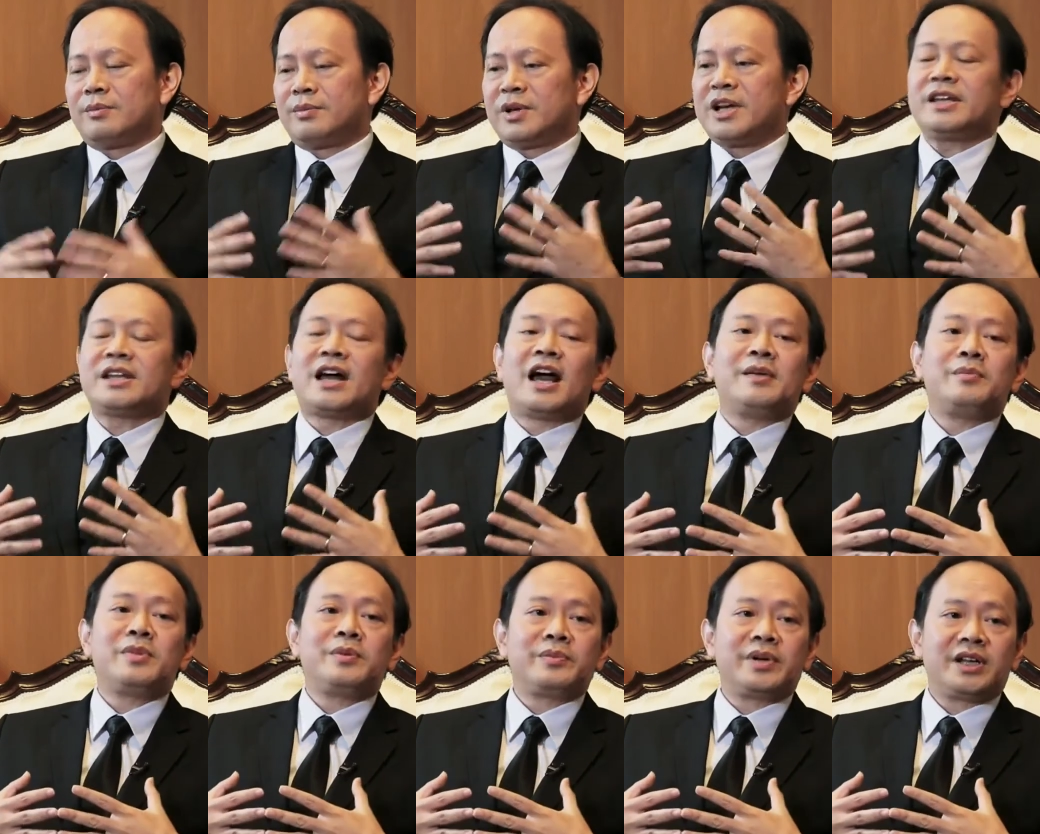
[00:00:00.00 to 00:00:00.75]
ประเทศไท
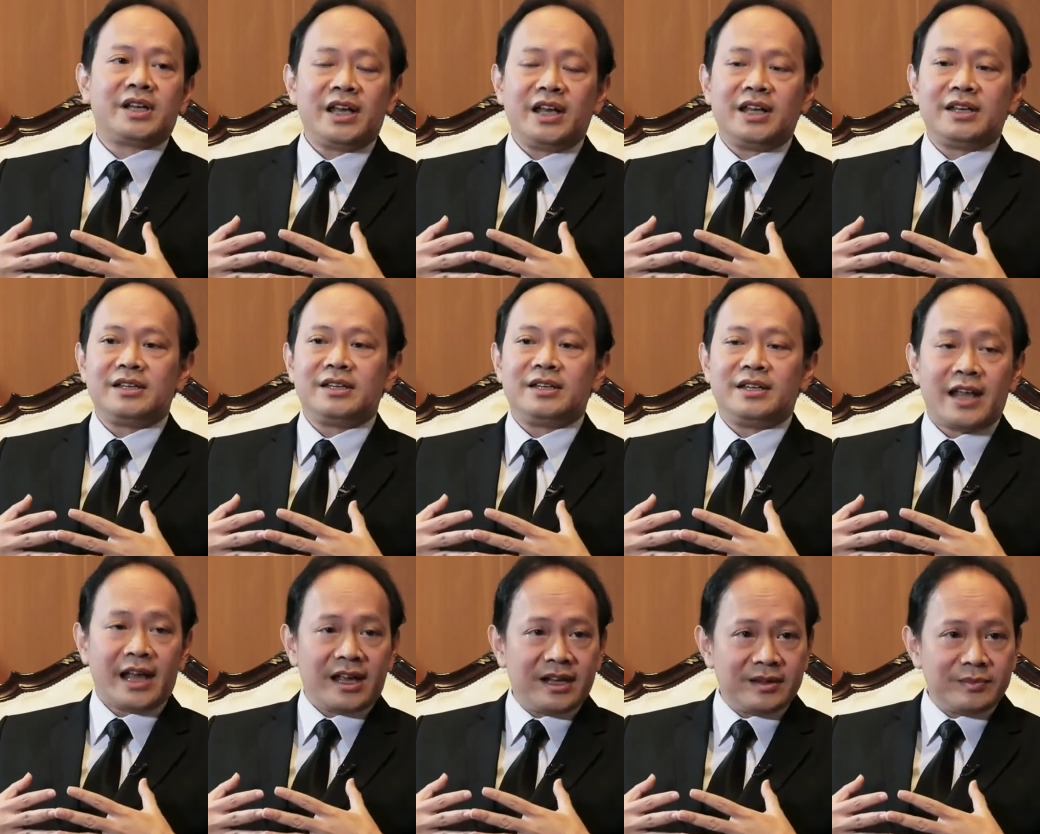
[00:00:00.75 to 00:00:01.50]
ยเป็นประเทศ
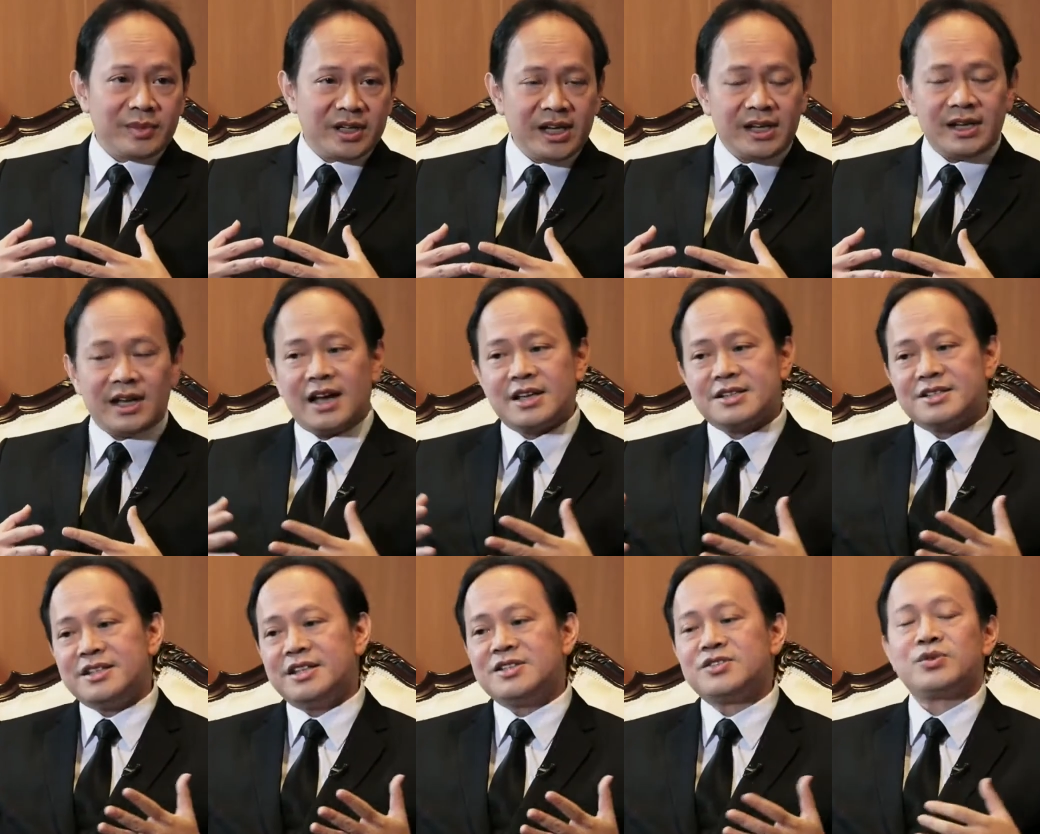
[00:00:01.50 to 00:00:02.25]
เล็กประเทศอา
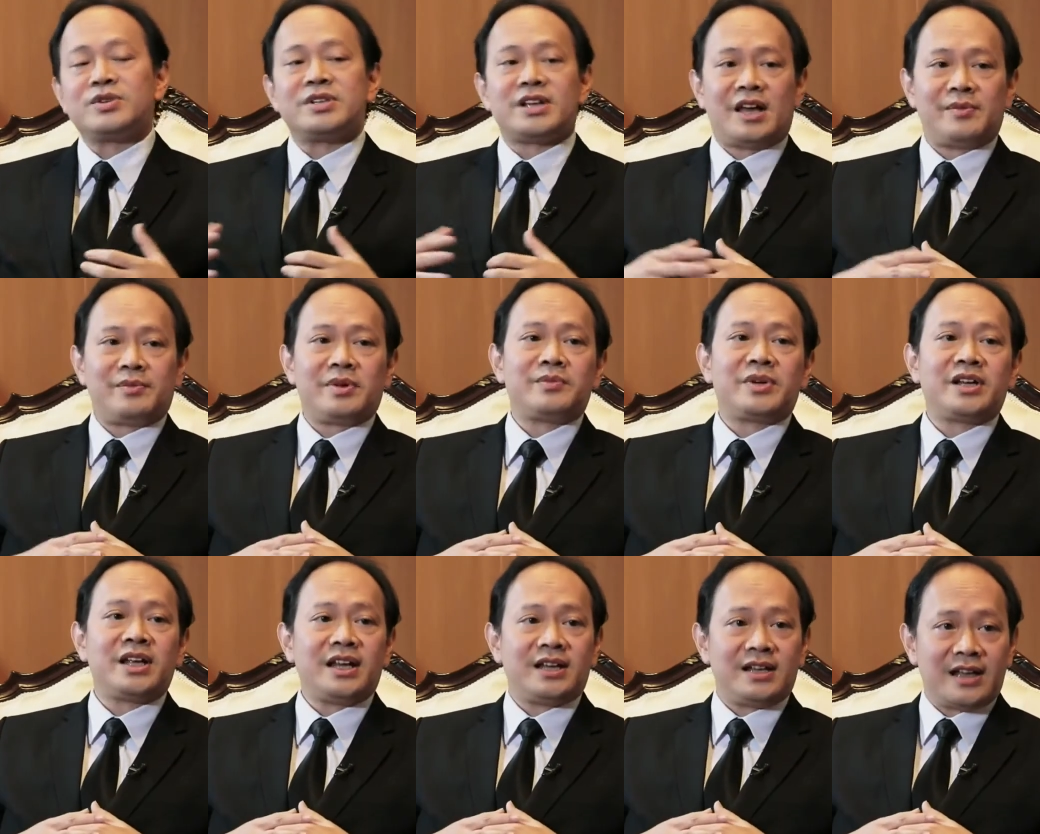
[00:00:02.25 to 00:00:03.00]
เซียน ส่วนใหญ่เป็น
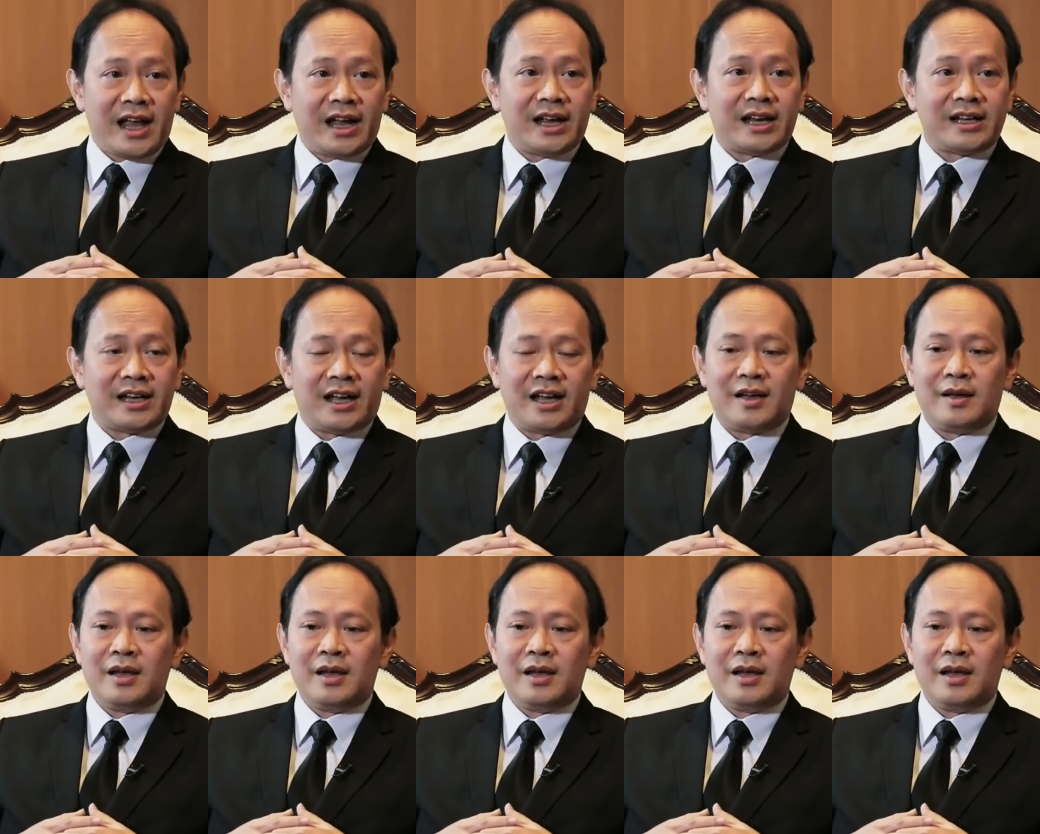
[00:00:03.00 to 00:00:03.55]
ประเทศเล็กนะ